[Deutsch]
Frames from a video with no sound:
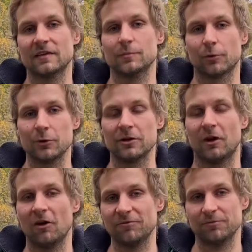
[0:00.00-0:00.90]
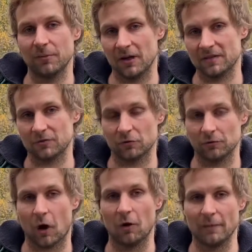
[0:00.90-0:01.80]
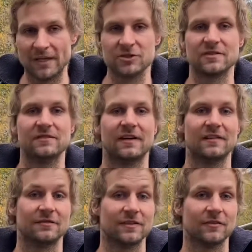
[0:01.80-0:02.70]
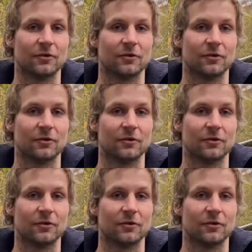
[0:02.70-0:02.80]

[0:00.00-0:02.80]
Die brüten oftmals dort, wo auch Menschen sind, weil sie wissen,